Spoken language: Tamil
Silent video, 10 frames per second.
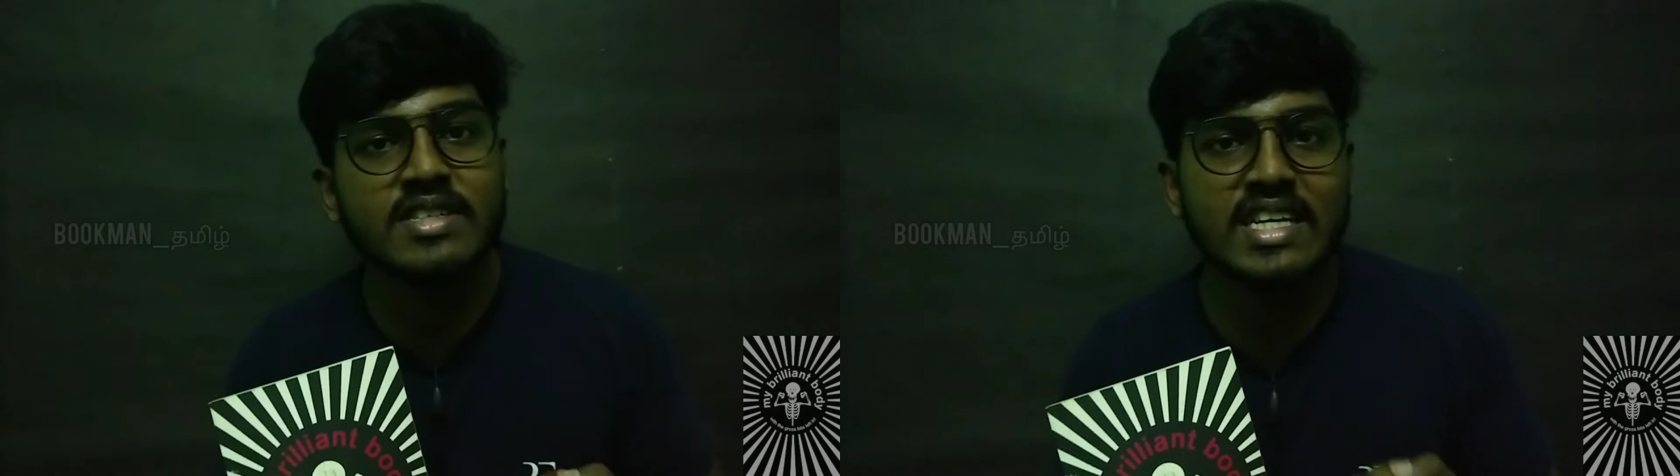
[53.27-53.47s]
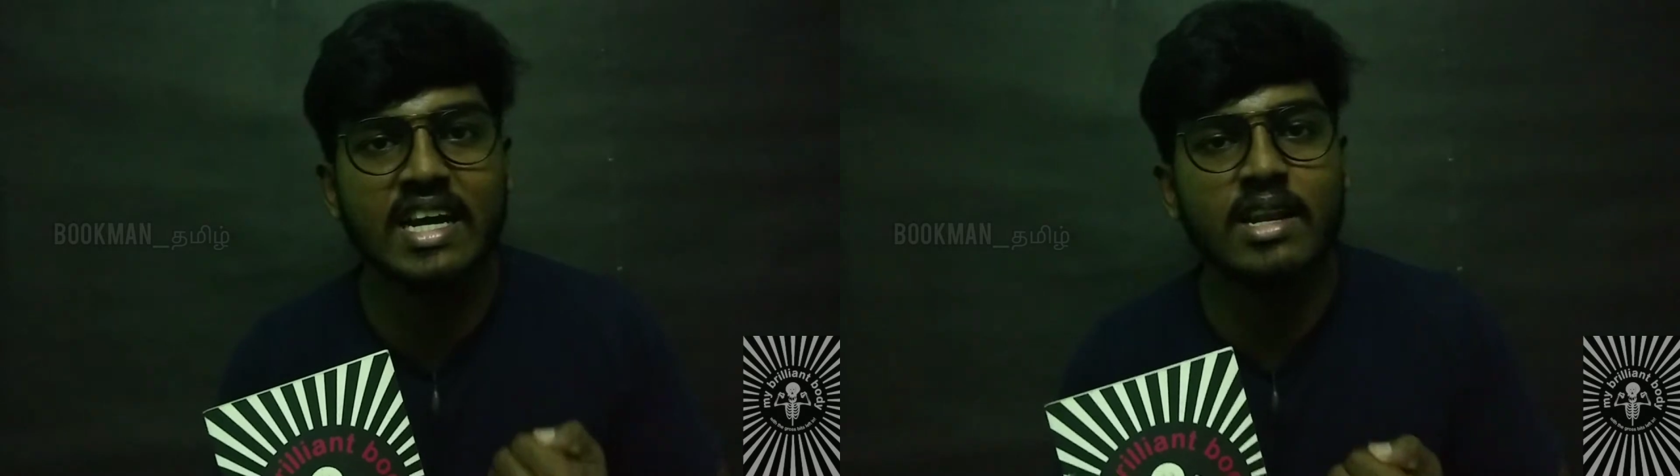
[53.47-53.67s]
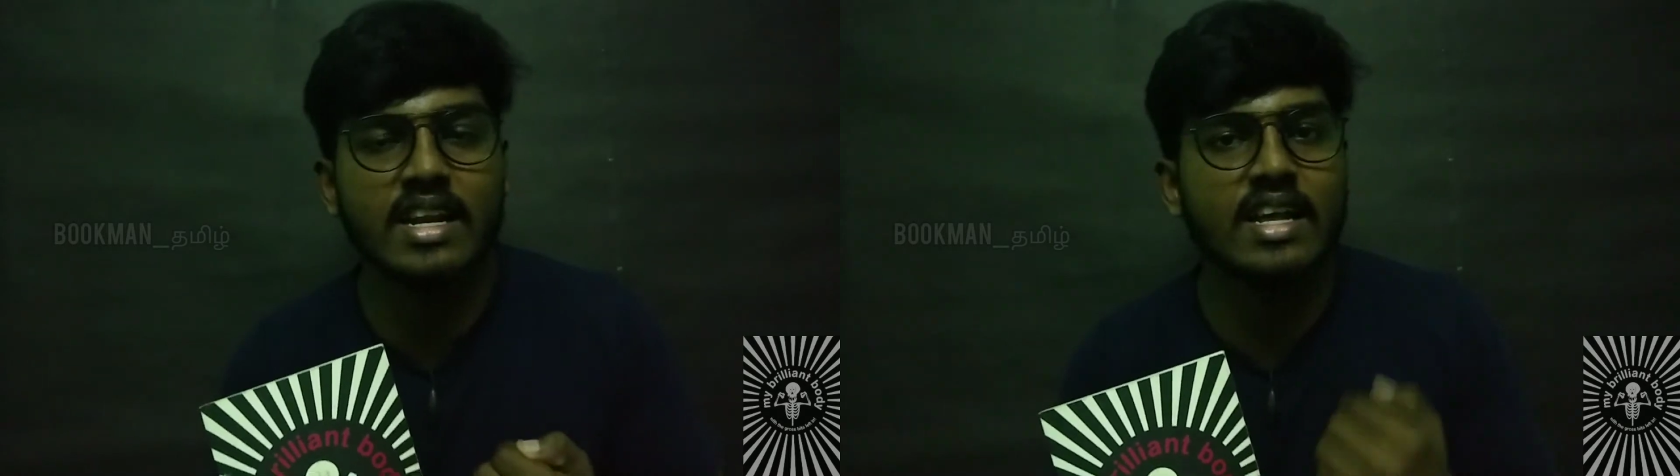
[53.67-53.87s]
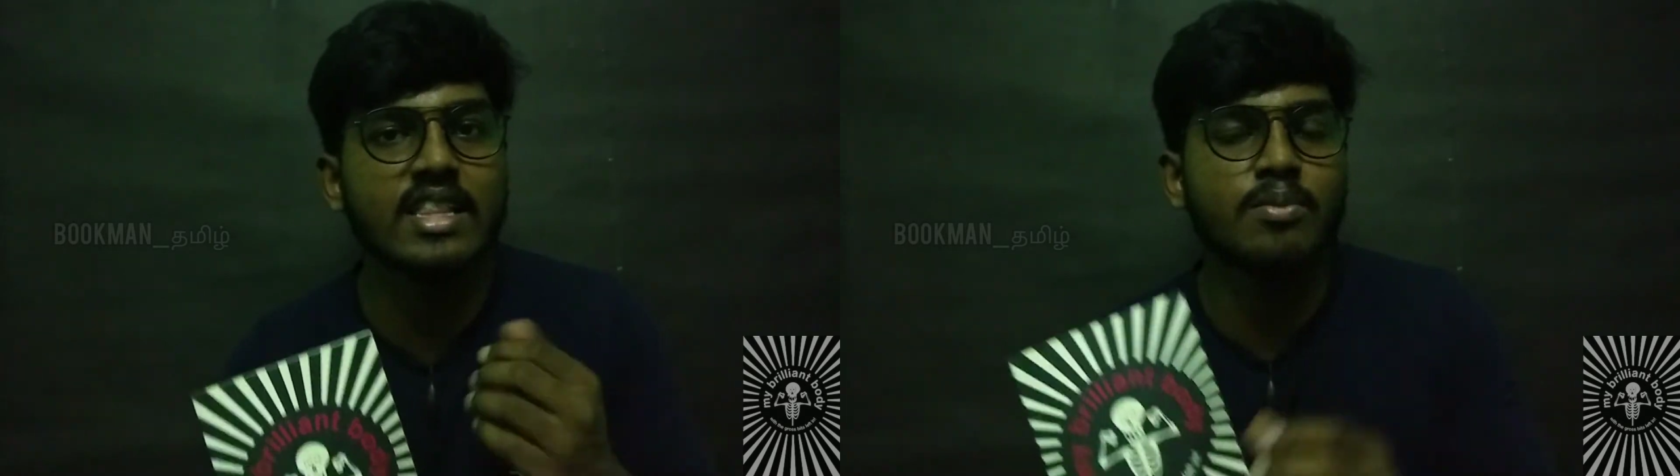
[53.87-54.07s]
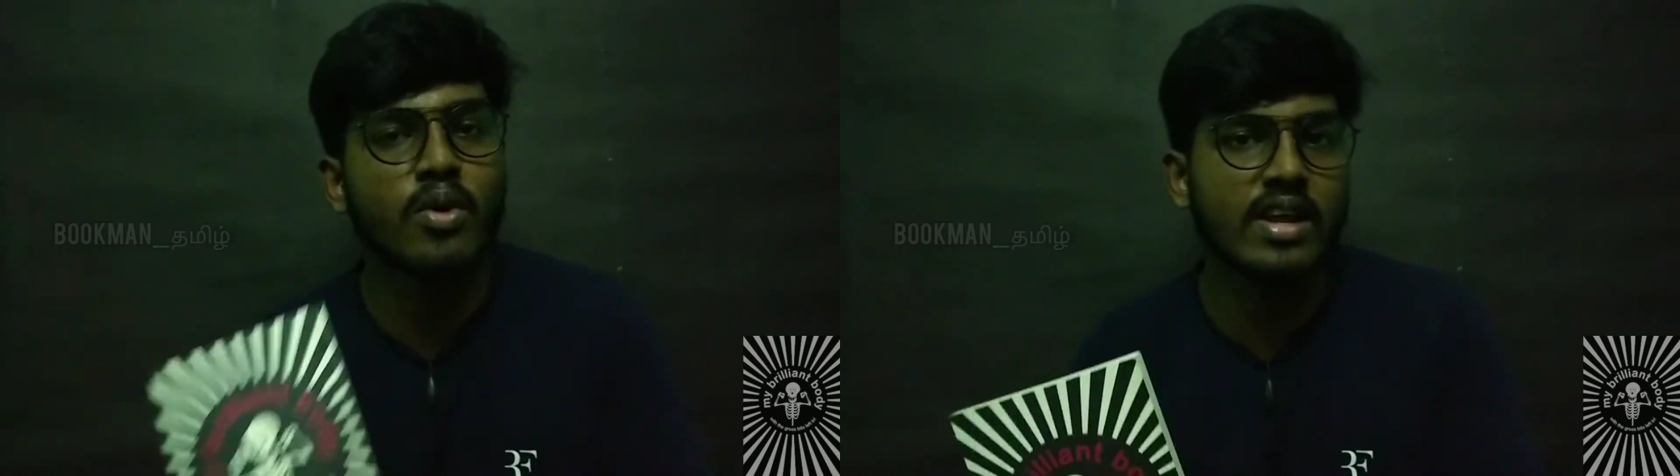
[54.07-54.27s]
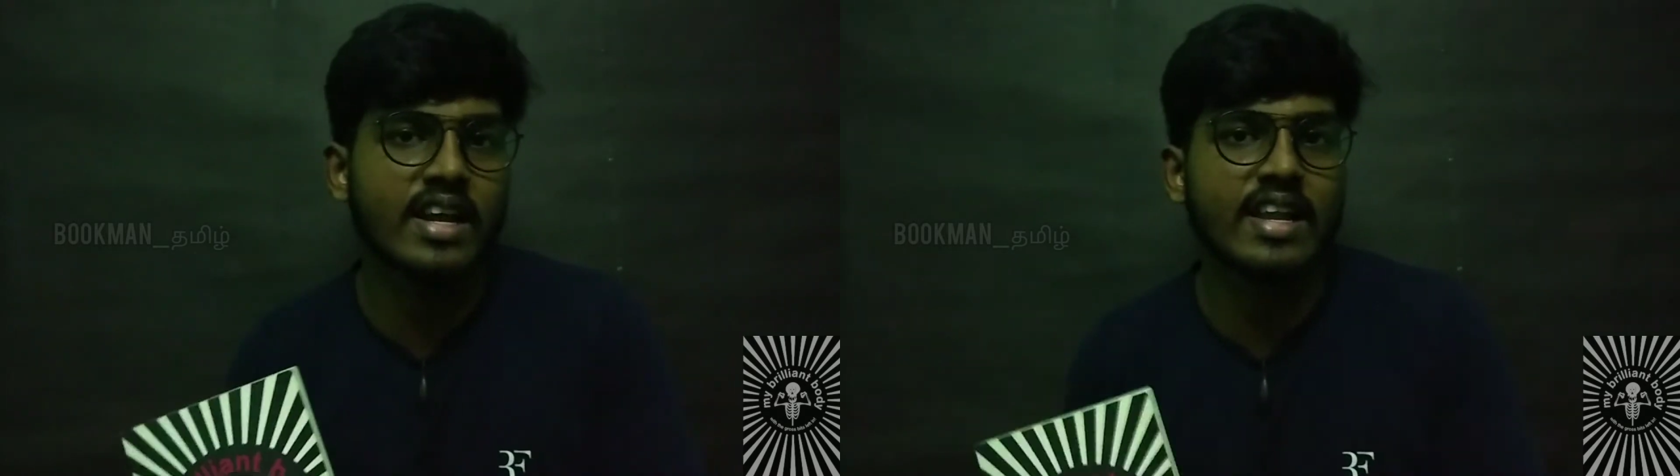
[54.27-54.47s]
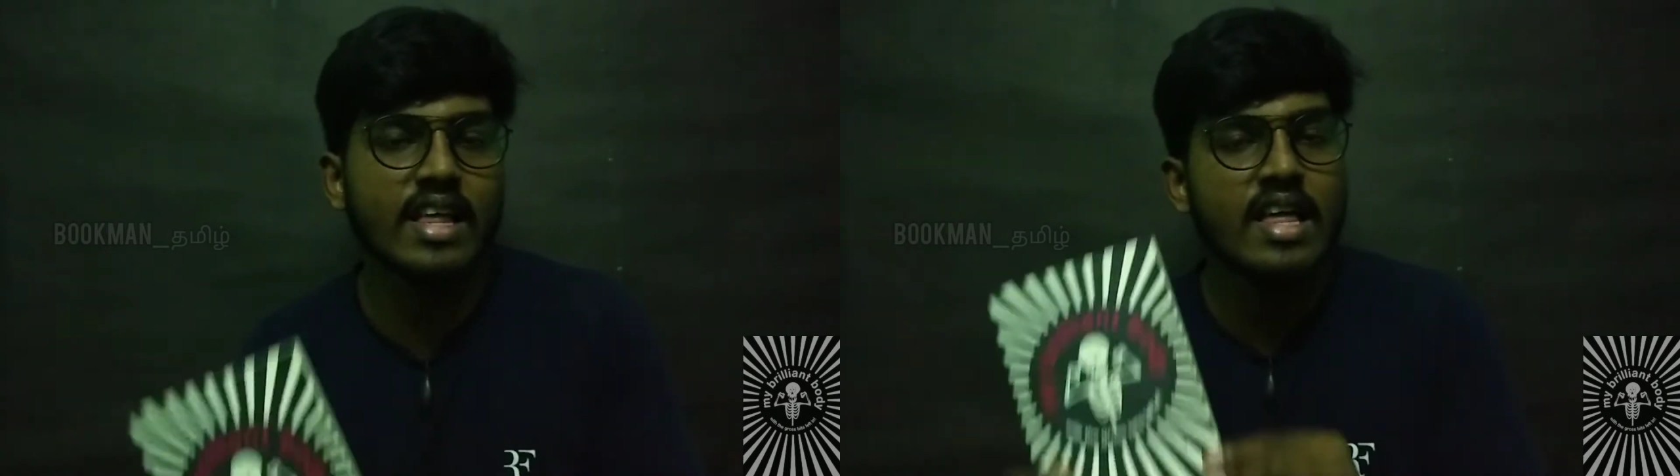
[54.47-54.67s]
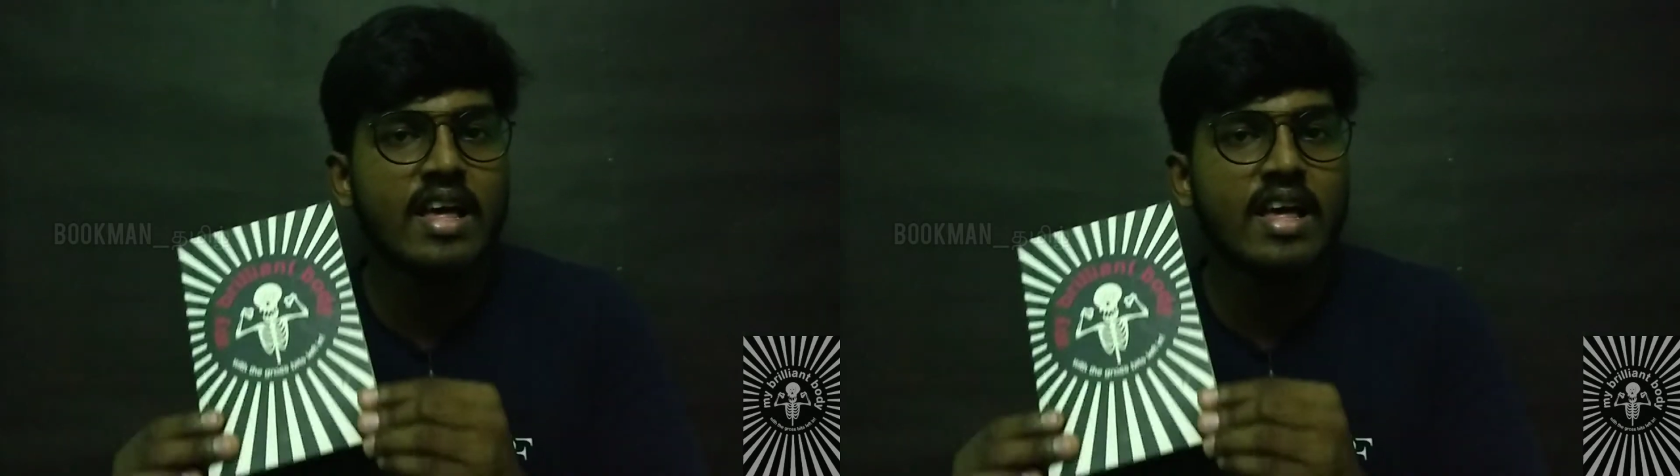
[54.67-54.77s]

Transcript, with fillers: விஷயங்கள் இருக்கிற இந்த புக்கில் இருக்கிறத